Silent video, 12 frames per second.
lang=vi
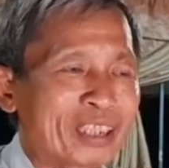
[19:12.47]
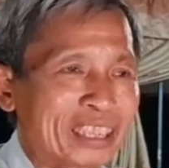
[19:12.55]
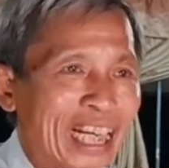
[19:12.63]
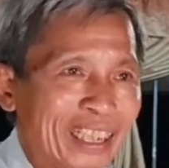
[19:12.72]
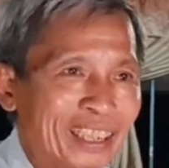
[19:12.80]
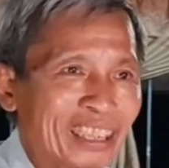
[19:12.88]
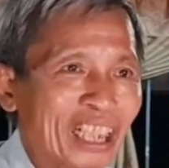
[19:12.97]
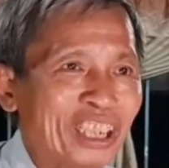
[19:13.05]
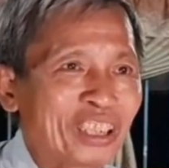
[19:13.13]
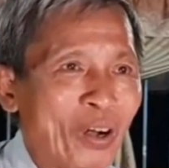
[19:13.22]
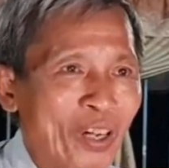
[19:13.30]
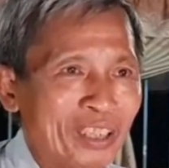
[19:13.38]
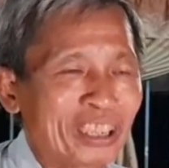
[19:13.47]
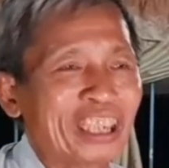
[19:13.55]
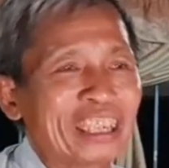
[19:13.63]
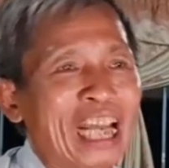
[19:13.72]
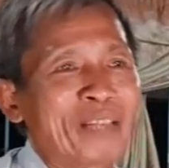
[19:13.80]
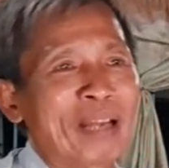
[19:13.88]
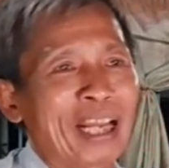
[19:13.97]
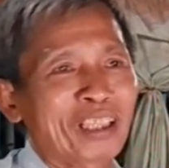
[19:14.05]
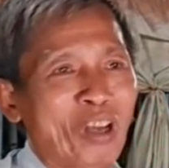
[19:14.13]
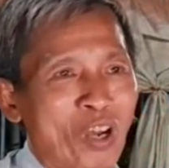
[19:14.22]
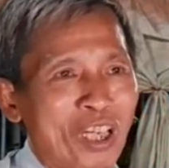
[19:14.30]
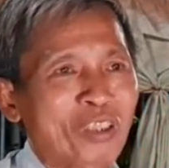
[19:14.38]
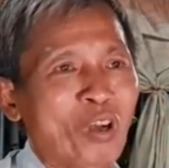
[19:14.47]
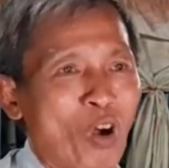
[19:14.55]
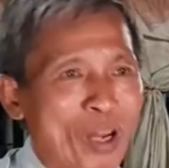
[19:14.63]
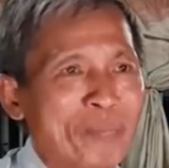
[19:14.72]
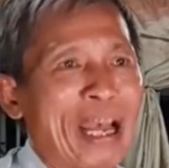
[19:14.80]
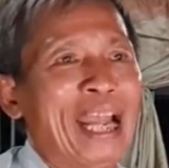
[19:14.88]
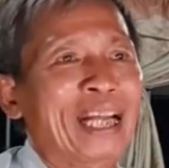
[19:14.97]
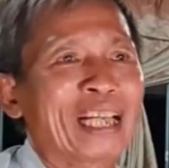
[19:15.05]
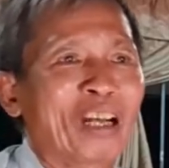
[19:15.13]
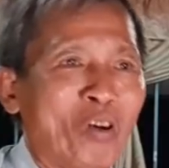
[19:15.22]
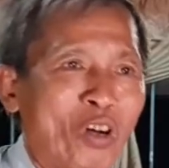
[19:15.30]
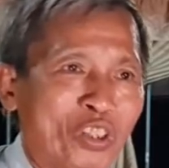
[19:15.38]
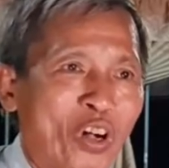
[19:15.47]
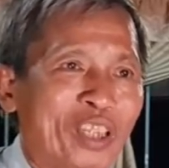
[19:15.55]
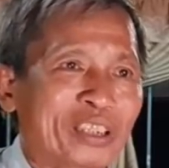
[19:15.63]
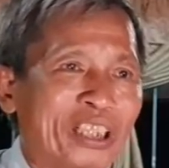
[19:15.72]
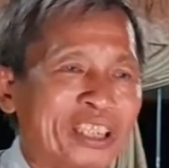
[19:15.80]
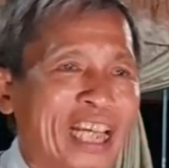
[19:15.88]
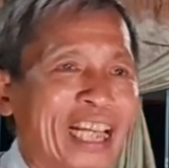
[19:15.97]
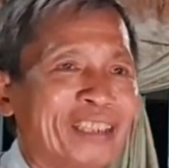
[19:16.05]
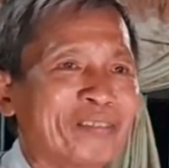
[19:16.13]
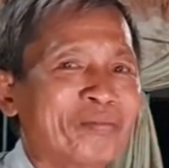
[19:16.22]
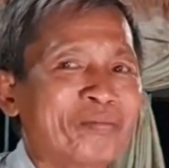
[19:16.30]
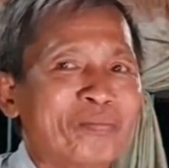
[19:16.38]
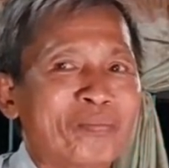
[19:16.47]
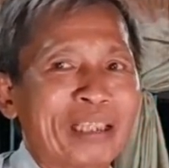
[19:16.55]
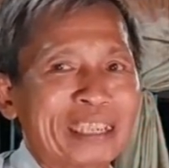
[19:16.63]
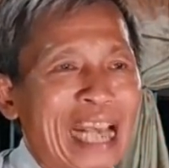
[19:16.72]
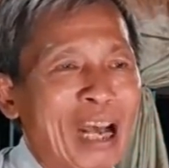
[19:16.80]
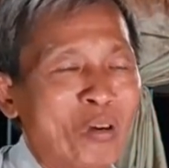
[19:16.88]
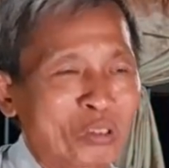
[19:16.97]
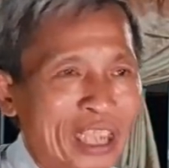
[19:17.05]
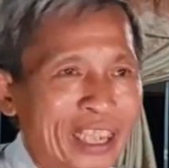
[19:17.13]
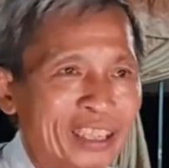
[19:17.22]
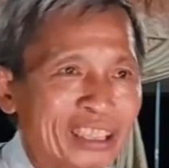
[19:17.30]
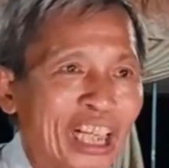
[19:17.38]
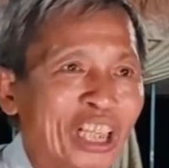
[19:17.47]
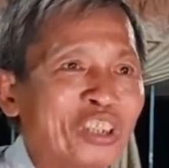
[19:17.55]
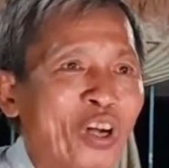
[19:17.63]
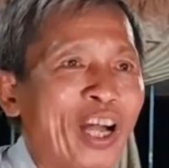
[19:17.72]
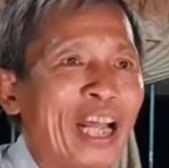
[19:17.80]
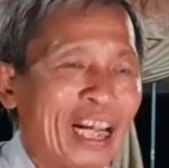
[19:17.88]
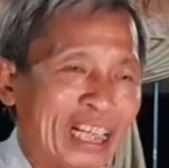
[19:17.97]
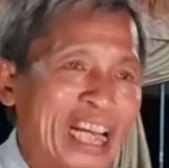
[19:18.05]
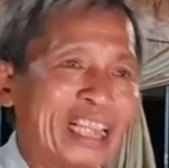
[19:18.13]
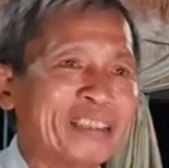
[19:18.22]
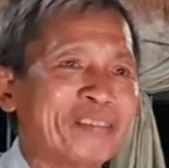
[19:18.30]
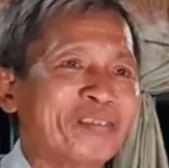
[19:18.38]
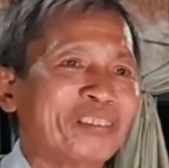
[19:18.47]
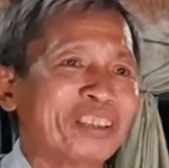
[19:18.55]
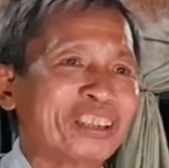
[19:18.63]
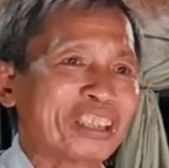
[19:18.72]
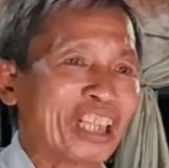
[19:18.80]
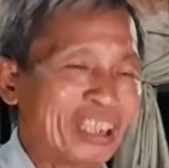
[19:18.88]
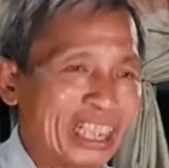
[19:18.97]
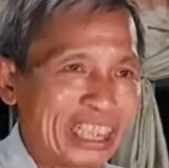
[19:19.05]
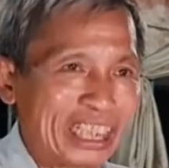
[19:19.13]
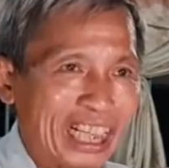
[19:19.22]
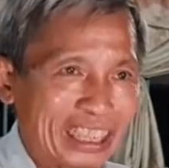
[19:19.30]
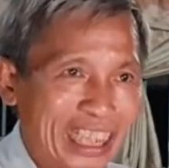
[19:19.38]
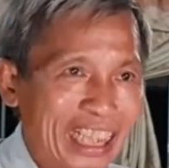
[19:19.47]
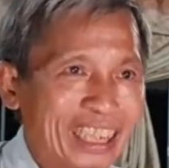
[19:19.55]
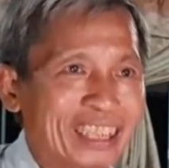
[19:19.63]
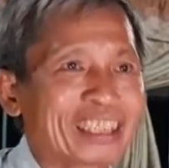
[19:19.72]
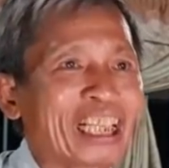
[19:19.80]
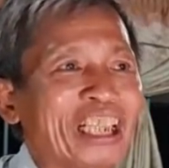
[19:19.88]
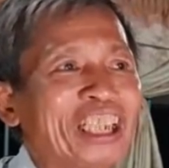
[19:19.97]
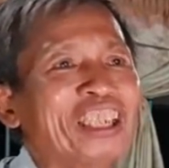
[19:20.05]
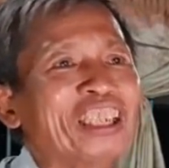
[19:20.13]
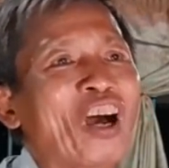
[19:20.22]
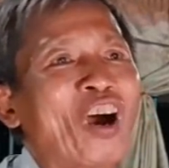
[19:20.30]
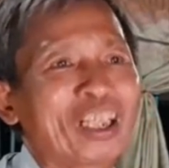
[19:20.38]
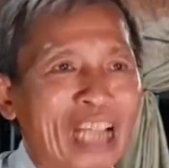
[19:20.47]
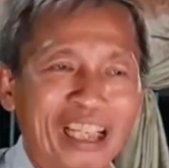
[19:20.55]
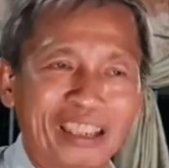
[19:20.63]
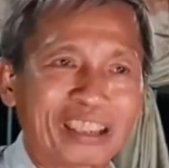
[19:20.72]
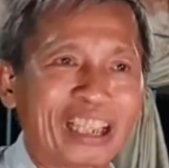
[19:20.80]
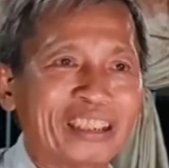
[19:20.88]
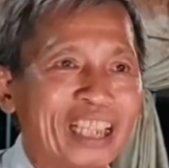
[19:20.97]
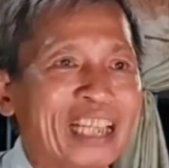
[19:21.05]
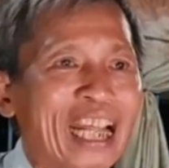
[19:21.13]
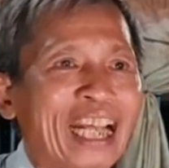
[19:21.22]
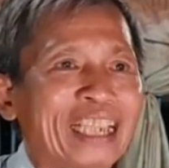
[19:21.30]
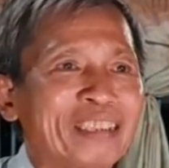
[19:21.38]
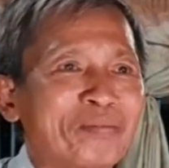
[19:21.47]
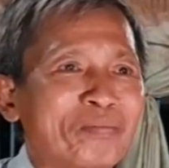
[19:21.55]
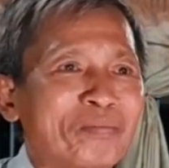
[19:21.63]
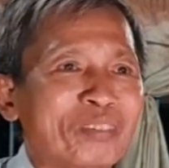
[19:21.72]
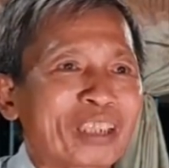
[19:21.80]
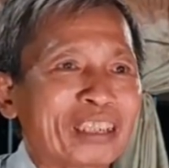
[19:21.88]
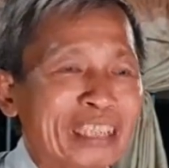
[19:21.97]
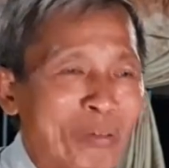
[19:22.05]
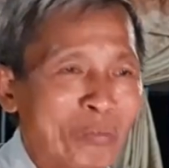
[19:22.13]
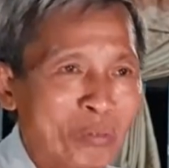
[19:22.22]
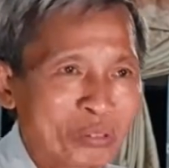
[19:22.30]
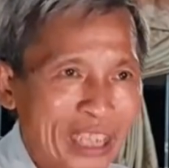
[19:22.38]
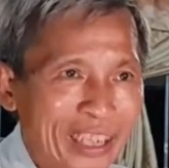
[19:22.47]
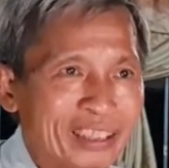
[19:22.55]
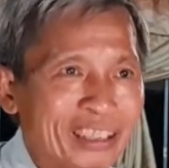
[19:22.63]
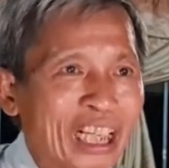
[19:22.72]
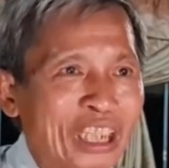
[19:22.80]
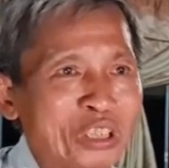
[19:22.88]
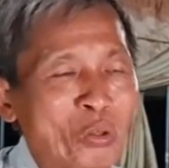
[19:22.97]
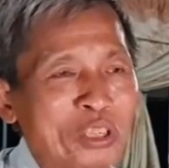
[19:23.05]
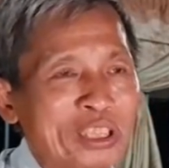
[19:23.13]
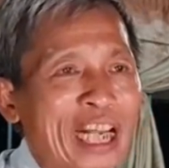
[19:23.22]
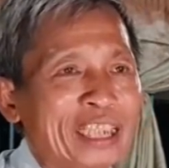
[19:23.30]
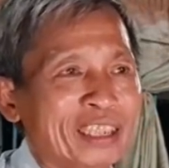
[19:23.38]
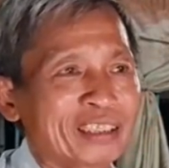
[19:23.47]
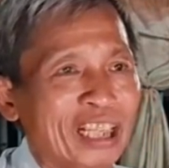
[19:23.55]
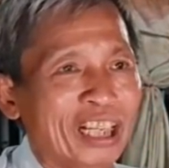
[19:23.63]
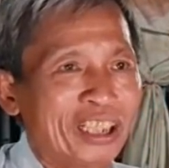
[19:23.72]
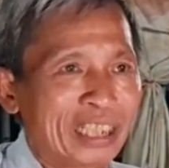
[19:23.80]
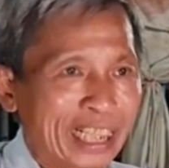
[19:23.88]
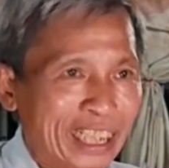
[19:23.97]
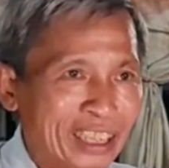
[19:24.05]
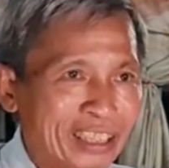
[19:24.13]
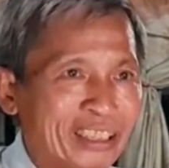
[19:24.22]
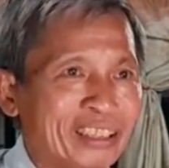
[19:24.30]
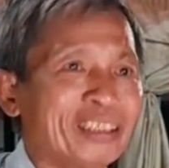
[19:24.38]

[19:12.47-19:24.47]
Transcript: sanh tử có từ ngày mạng có có mạng là có rõ tử sanh mà giàu sanh tử rõ hàng nghìn chớ lìa sanh tử rõ thật tình ít ai trong sanh tử vui sai sanh tử lấy